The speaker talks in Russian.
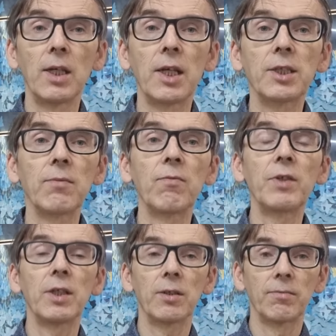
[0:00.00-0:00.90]
Этим
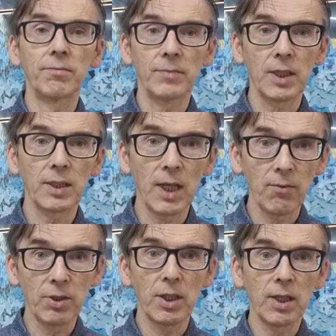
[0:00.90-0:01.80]
вы
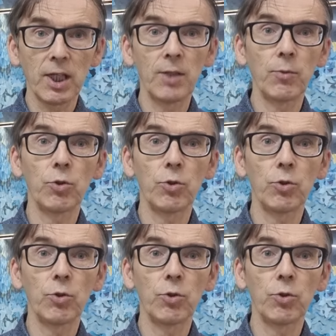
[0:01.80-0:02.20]
заставите алгоритм